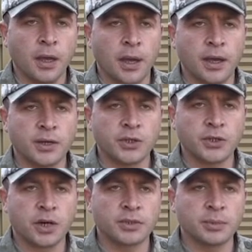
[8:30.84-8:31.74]
Enerji
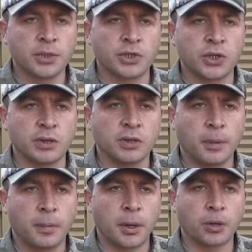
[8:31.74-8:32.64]
dağıtımı için
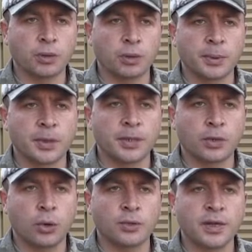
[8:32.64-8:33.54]
pano grupları
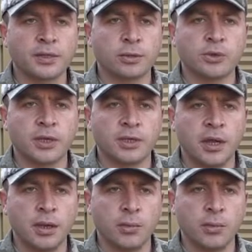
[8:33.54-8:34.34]
konteyner üzerinde